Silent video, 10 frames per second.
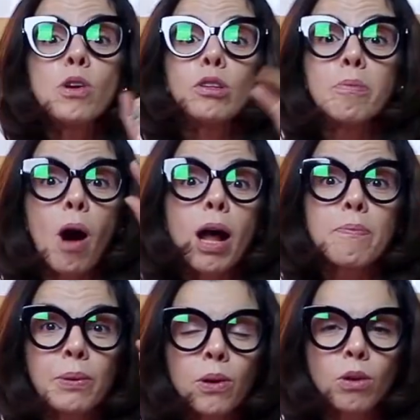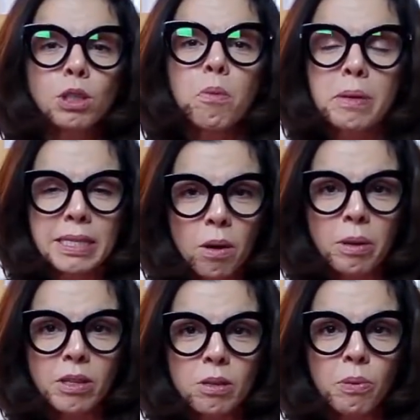Muito embora, por último, mas não
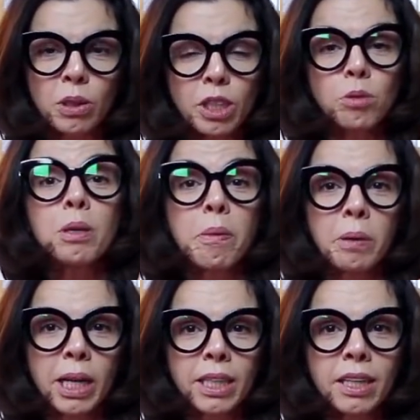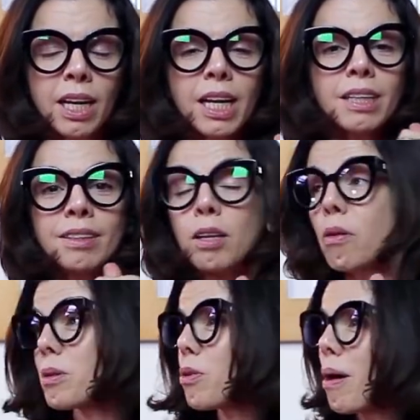menos importante, minha mãe tem
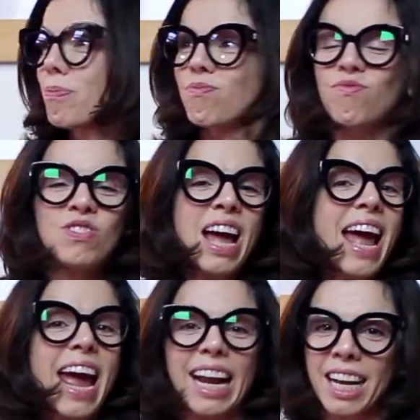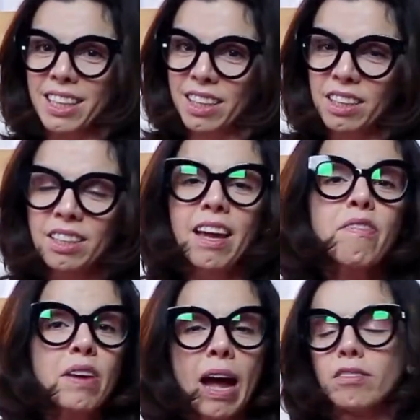um amigo há décadas que é
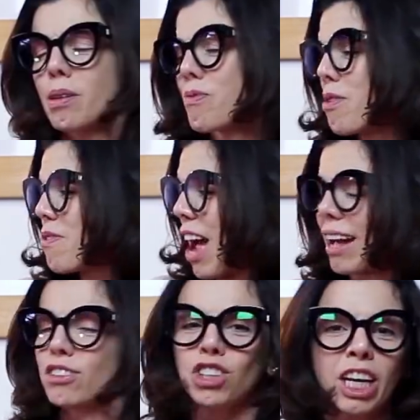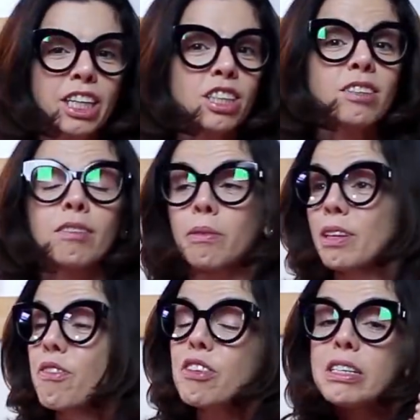viado, sempre foi viado, gente. A
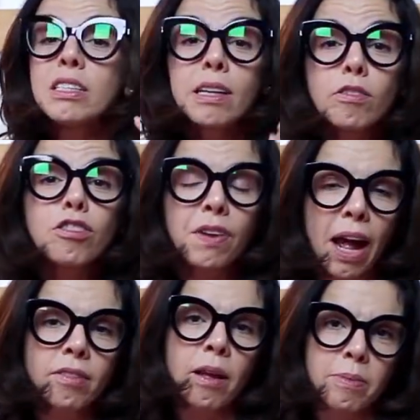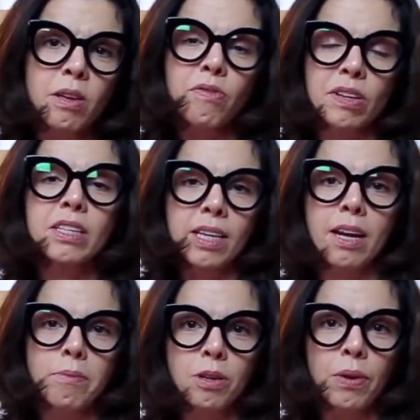definição de viado na minha infância
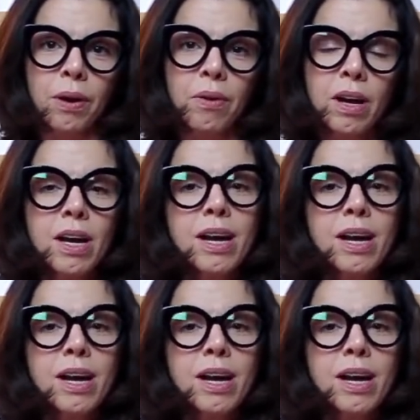era Manuel.